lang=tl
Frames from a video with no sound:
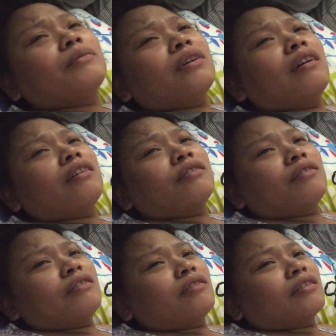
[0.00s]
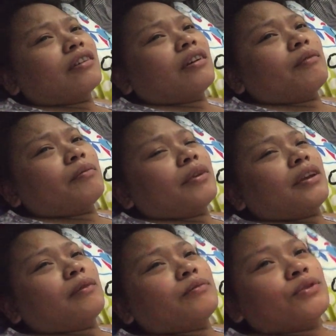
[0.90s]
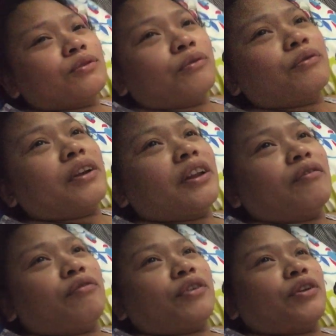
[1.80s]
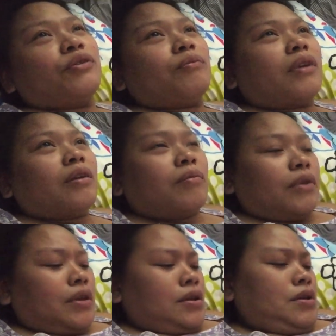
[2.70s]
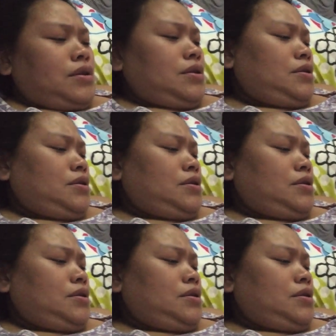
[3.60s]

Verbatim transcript: na ako, babe. I'm so ready for you, baby.